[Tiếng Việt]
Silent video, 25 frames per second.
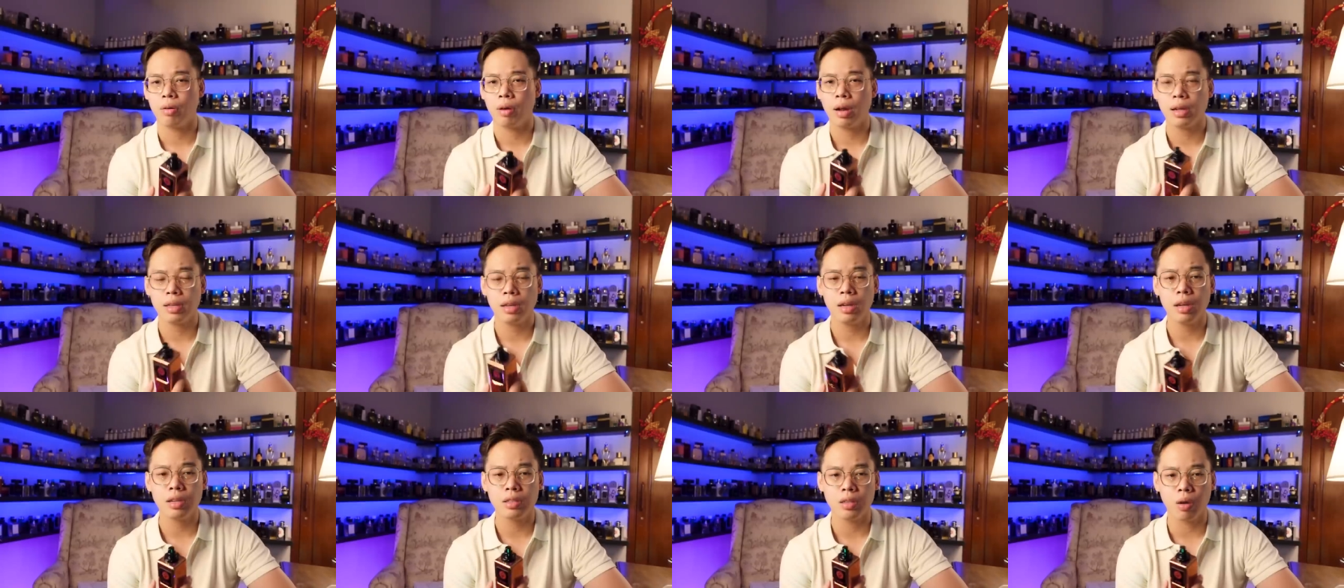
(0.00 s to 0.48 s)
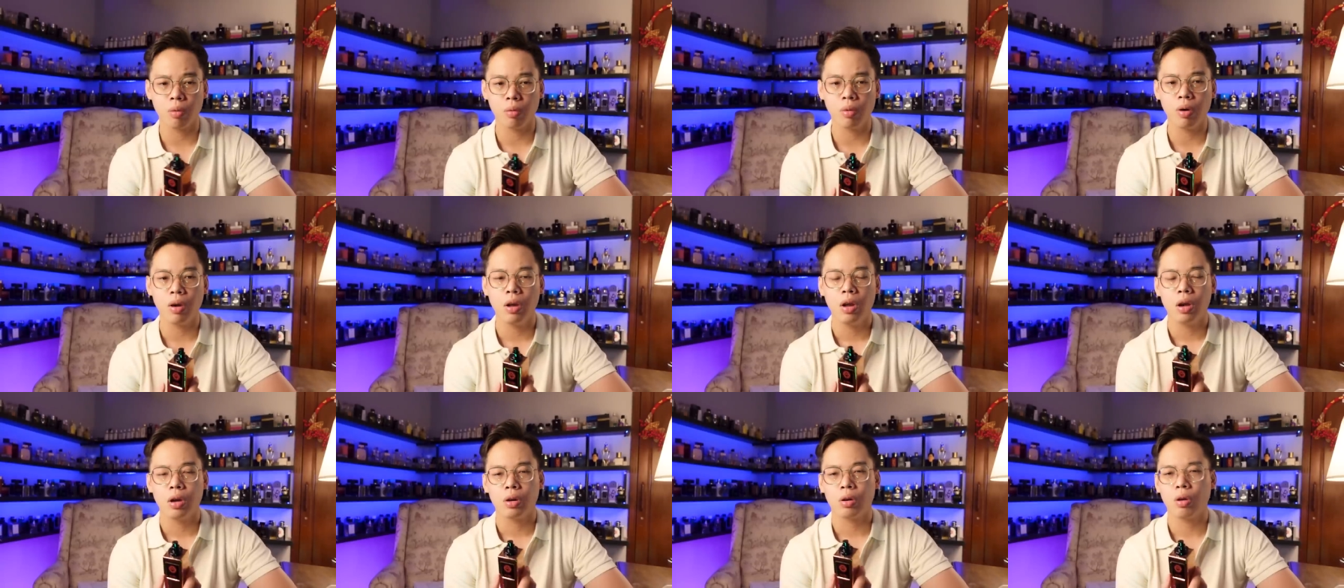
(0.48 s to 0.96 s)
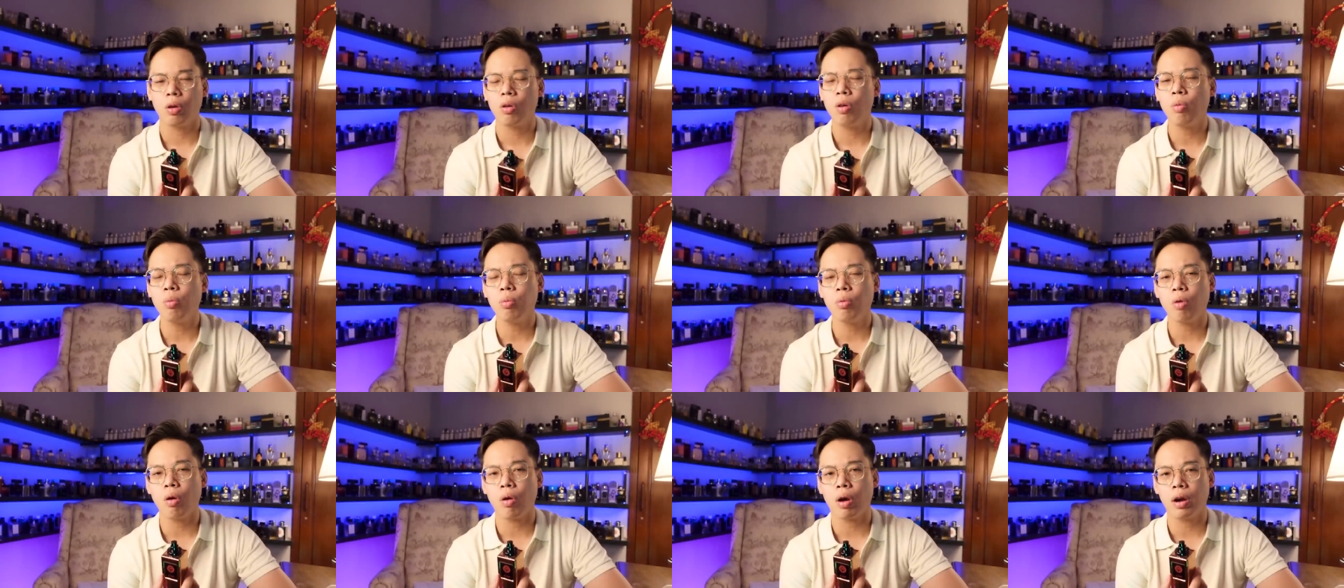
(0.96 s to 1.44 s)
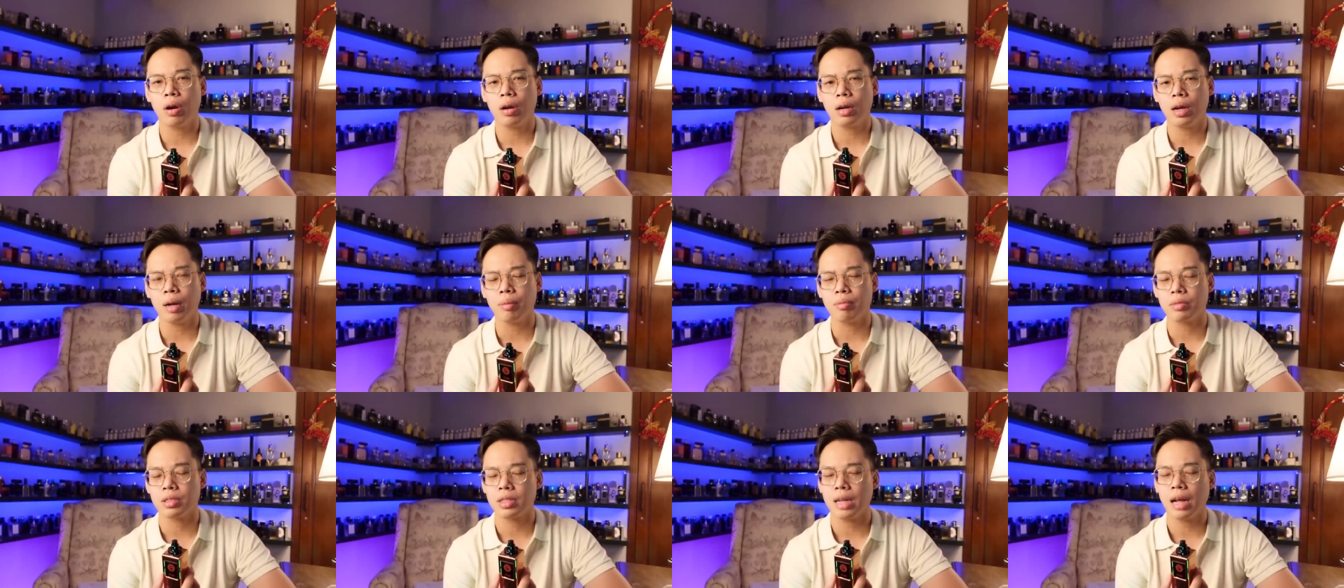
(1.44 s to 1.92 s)
nó đã rất là giống rồi nó không có cái
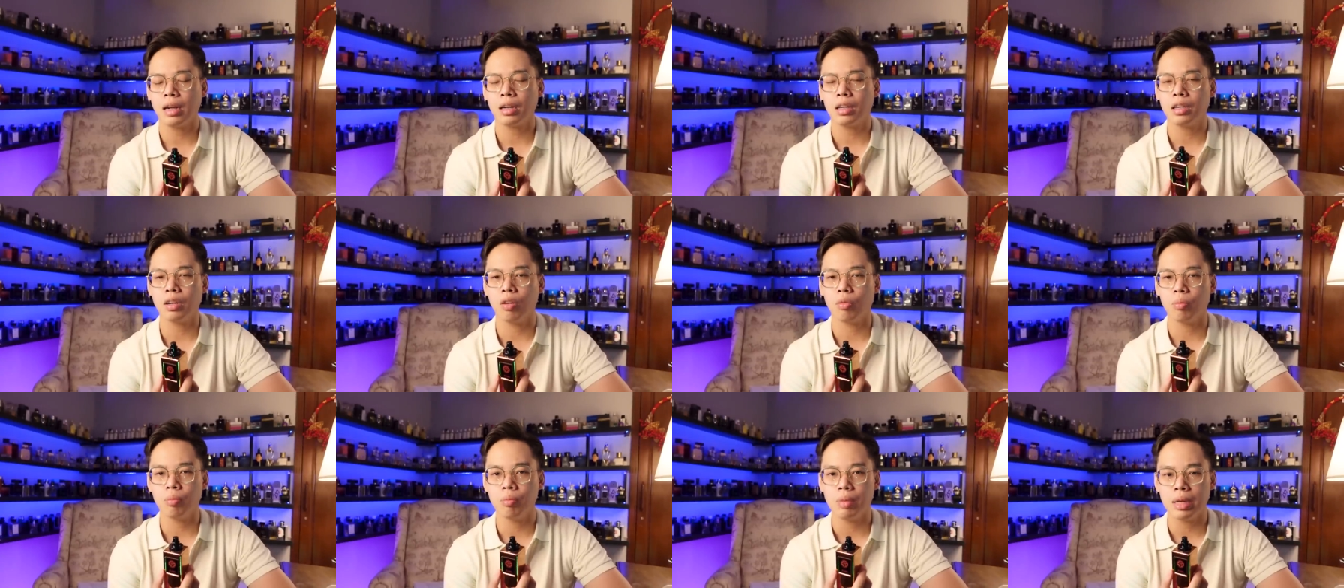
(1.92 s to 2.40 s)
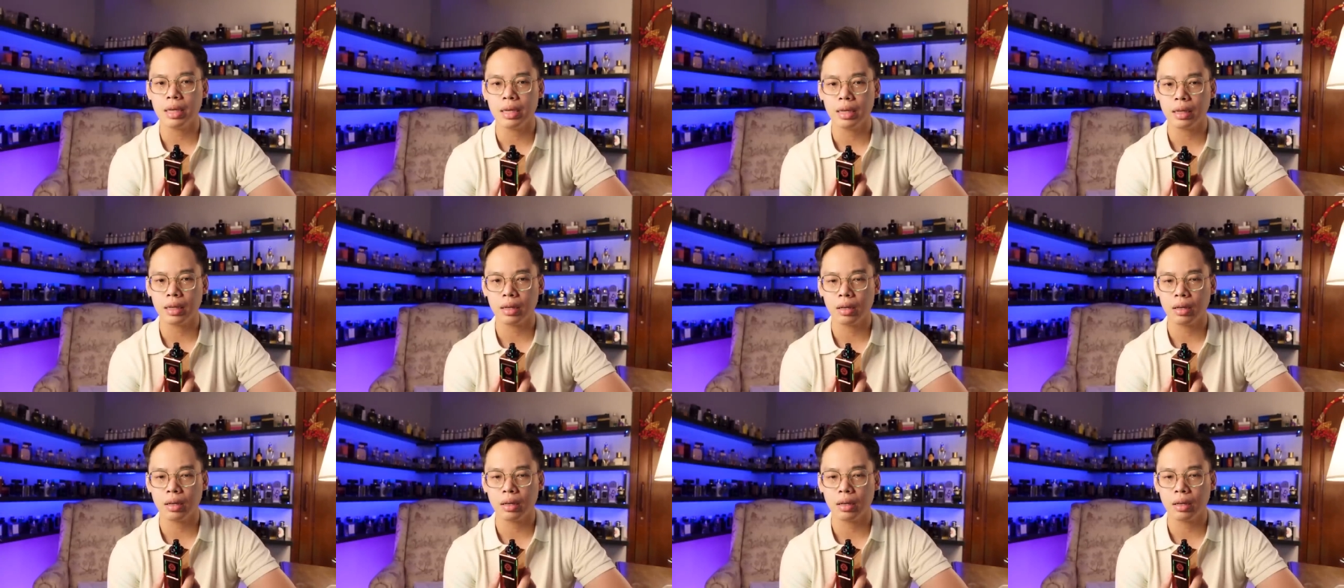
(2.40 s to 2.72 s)
cảm giác kiểu bị